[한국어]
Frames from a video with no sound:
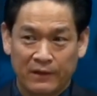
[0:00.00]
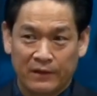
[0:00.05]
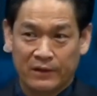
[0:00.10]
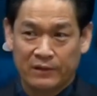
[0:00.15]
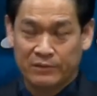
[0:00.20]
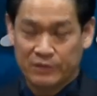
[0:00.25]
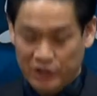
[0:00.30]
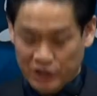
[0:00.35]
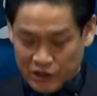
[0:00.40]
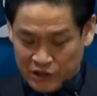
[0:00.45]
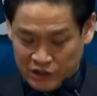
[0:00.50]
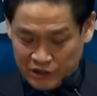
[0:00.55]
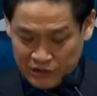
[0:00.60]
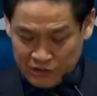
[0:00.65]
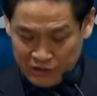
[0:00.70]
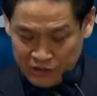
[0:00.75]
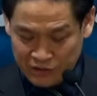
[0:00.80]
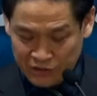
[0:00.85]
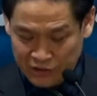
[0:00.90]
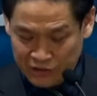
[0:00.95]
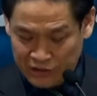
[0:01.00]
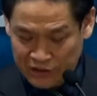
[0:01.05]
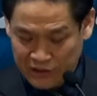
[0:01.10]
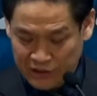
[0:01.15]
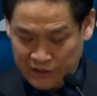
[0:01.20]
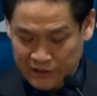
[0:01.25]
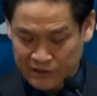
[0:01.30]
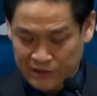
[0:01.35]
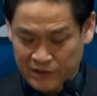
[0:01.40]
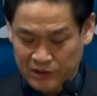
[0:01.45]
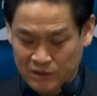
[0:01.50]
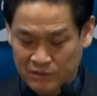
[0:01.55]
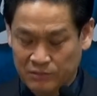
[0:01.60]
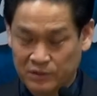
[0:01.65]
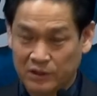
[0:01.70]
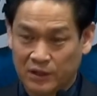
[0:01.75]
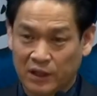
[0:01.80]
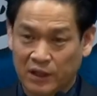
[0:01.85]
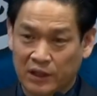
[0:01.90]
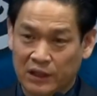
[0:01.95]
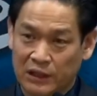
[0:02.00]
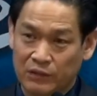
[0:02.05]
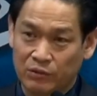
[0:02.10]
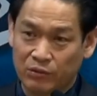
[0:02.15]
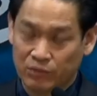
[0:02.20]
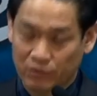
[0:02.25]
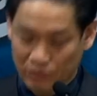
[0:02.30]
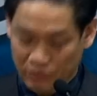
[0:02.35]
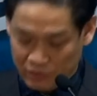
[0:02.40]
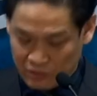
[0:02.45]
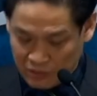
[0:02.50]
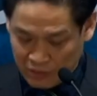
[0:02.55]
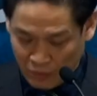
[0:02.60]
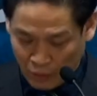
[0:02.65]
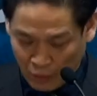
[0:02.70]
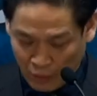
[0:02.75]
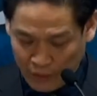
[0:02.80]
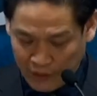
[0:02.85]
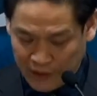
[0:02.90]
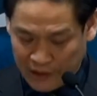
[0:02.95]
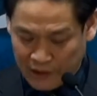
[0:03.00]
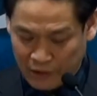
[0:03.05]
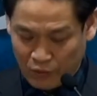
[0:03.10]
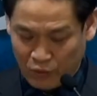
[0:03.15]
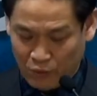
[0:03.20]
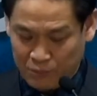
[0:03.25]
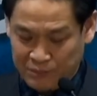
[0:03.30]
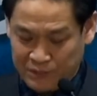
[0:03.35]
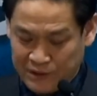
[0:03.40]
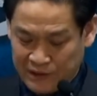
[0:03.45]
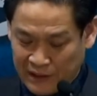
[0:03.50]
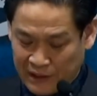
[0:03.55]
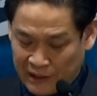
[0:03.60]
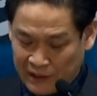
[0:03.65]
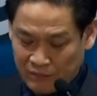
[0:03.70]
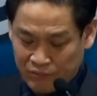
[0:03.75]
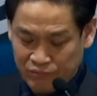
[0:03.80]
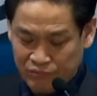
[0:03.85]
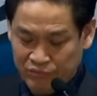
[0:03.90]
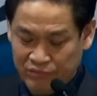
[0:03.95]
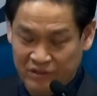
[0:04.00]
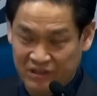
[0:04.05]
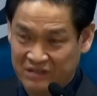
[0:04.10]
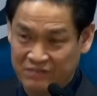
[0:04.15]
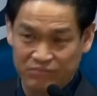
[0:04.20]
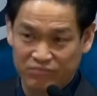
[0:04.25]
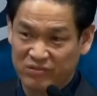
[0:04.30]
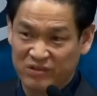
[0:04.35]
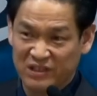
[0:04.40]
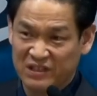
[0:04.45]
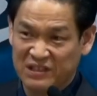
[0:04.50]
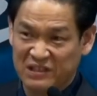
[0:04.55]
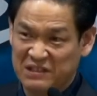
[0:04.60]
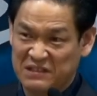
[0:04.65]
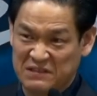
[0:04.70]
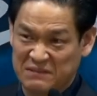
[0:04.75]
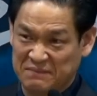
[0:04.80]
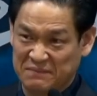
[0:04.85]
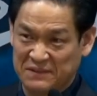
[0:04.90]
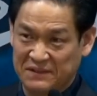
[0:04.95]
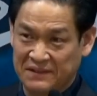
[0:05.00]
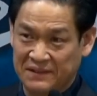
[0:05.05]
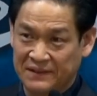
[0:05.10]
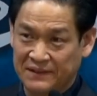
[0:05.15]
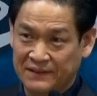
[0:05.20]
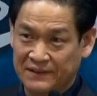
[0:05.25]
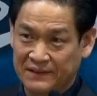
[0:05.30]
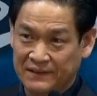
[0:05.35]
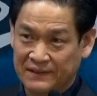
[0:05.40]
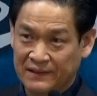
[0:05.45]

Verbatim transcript: 여러분 2000년 전이나 지금이나 기독교를 오해하고 비난하는 무들이, 무리들이 있습니다.